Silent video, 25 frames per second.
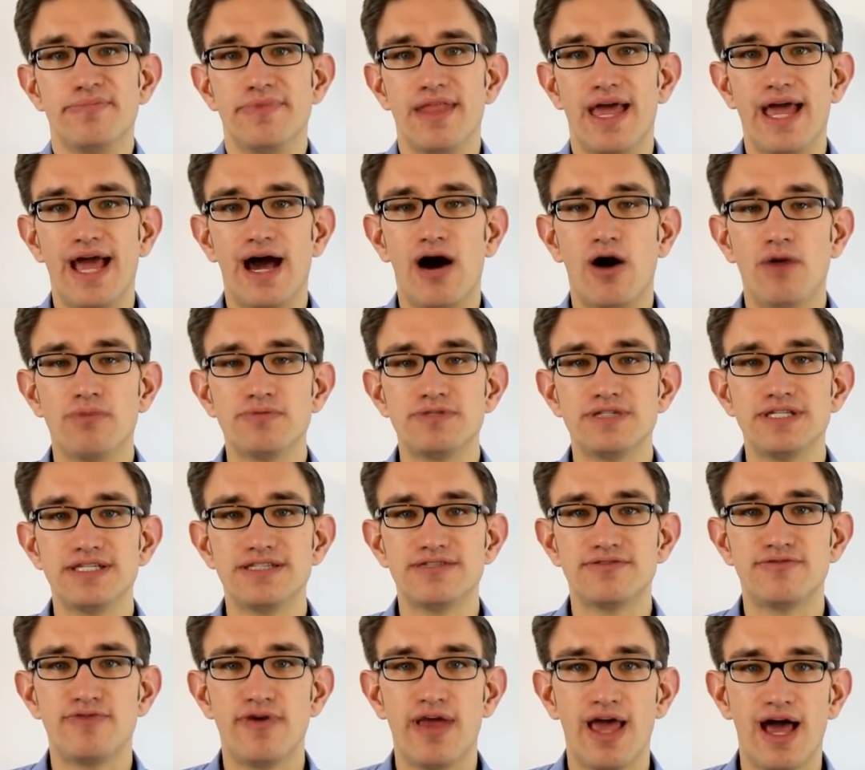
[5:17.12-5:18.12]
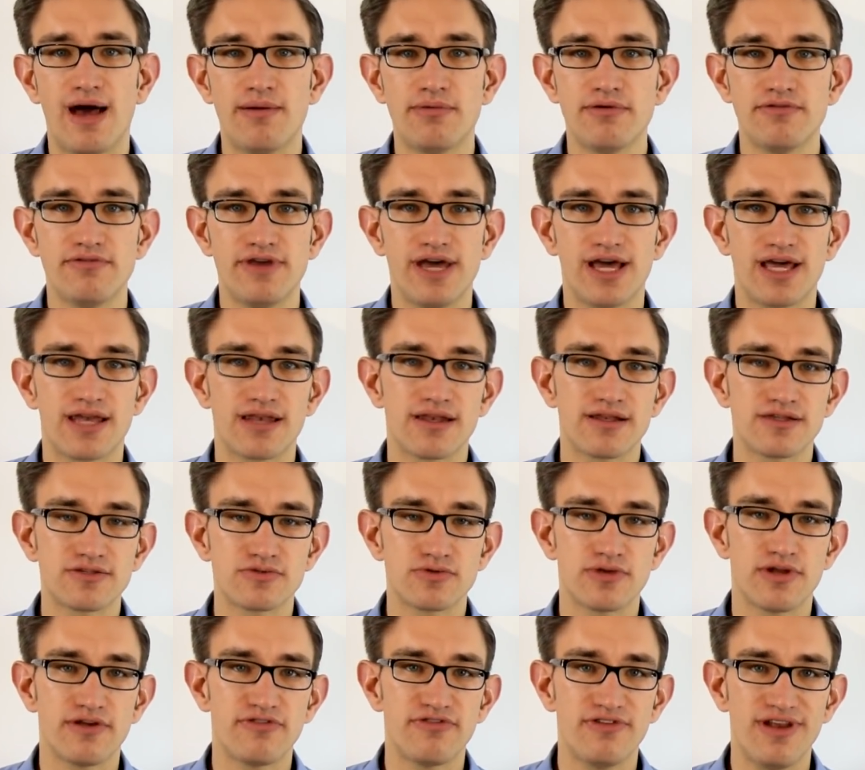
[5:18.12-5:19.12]
Naja, ob sie jetzt fair bewertet ist
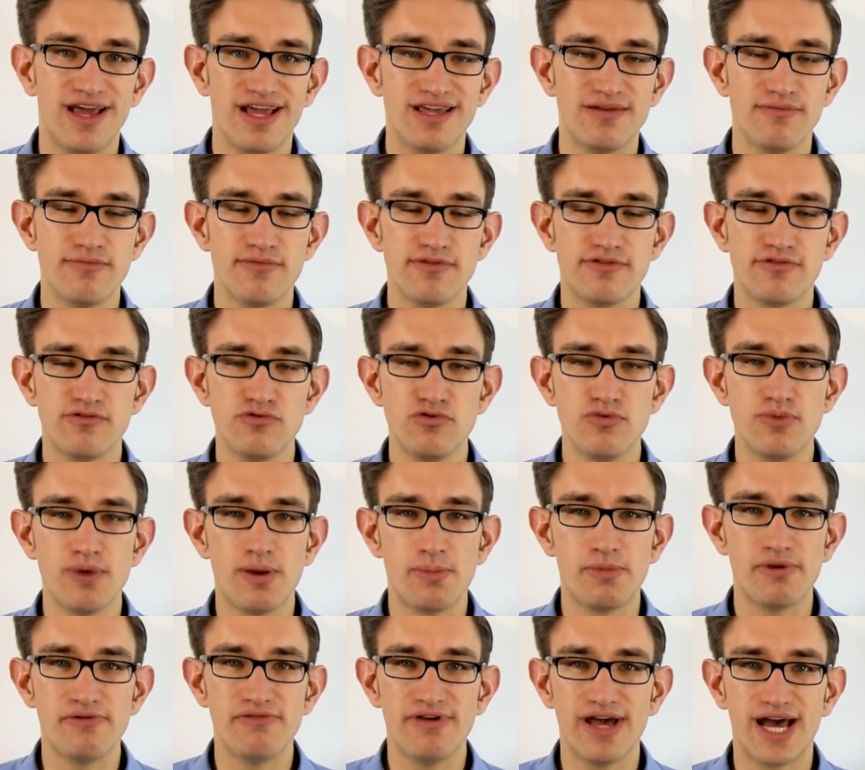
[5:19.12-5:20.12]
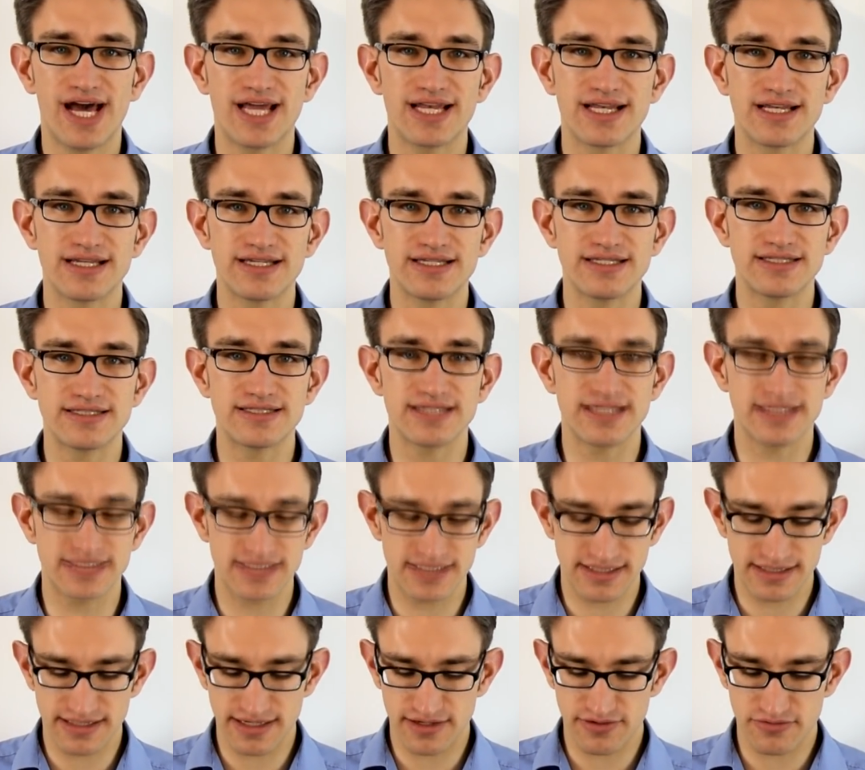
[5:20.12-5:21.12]
oder vielleicht ein bisschen überbewertet ist, das
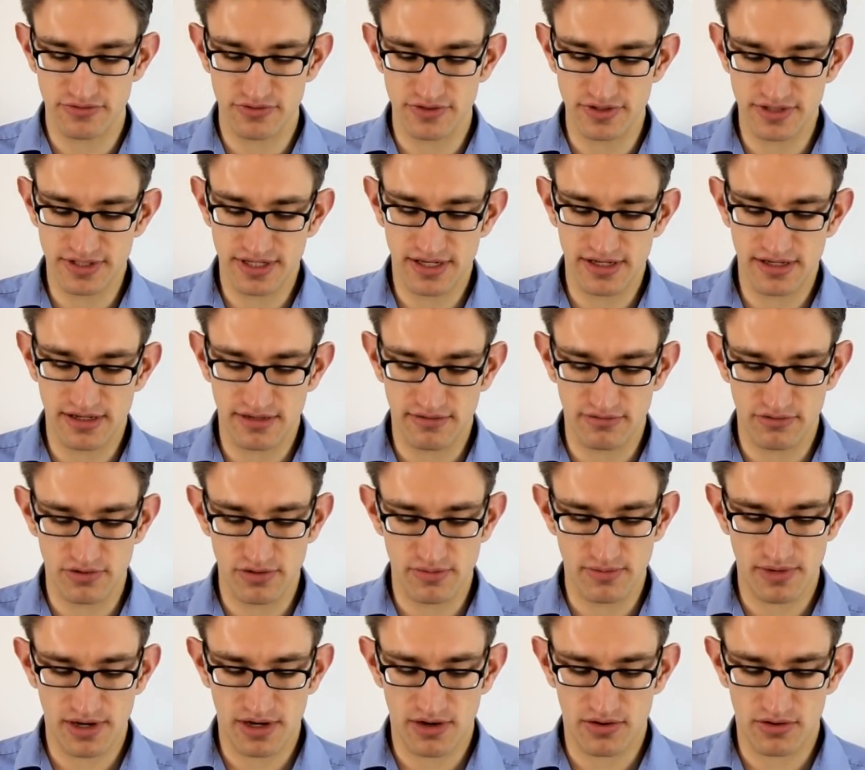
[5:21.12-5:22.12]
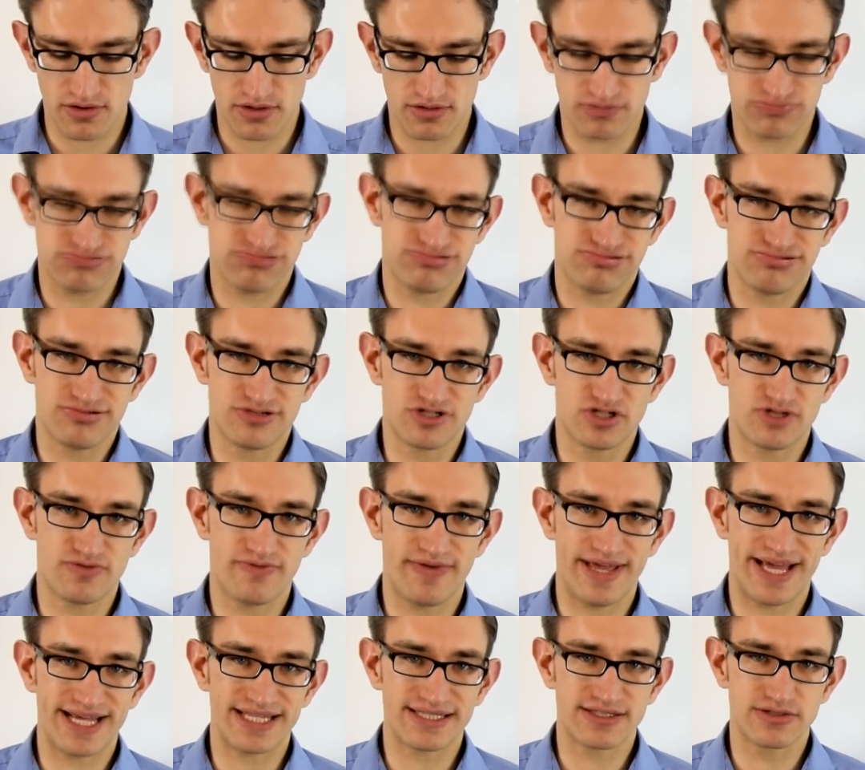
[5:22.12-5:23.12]
ist natürlich dann irgendwo immer auch
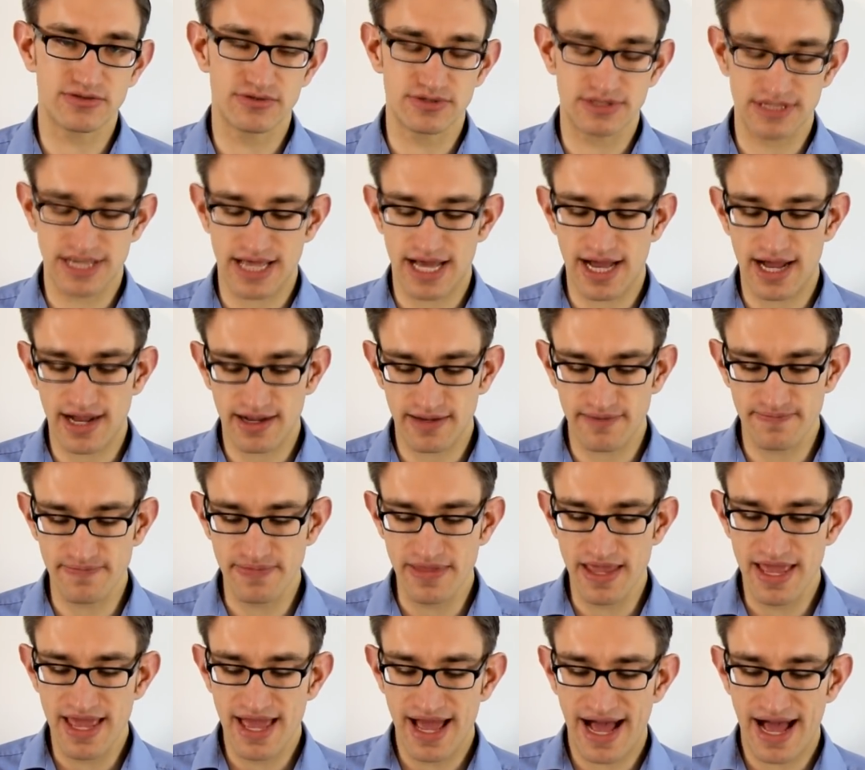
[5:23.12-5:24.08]
schwer zu sagen.